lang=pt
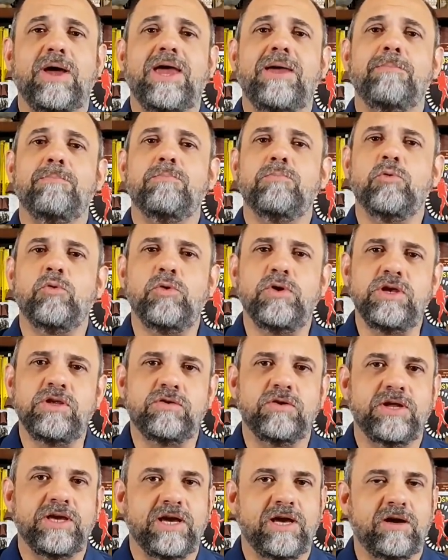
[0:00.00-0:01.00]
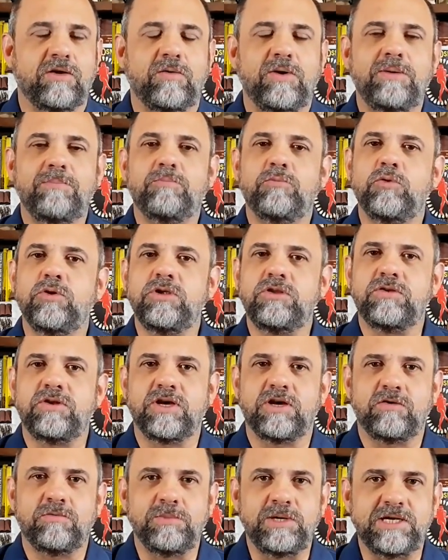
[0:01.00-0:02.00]
É muito legal, é muito
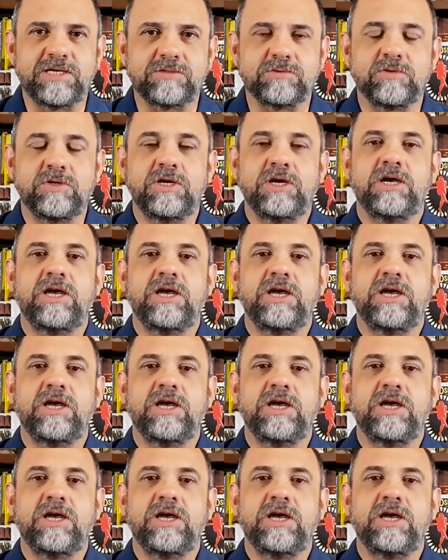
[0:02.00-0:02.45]
legal mesmo.